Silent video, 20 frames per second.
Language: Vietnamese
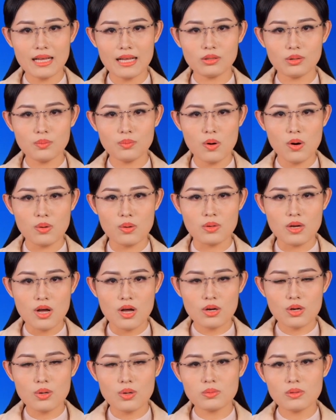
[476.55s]
Thu Bồn
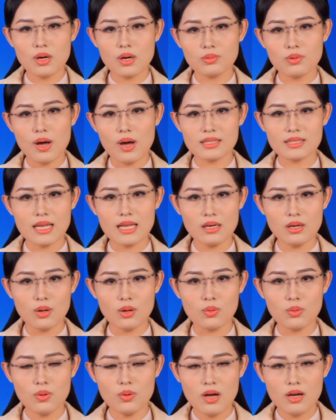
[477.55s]
cùng đồng loạt xả
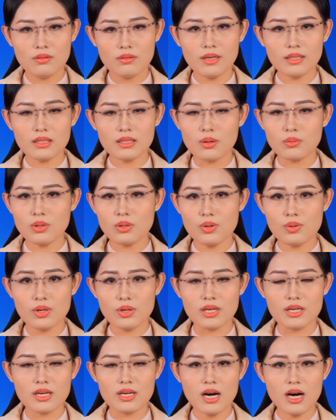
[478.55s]
lũ với tổng lưu
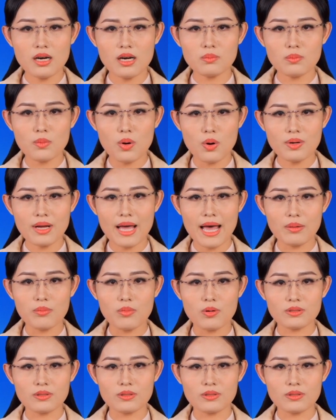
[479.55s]
lượng hơn bốn nghìn một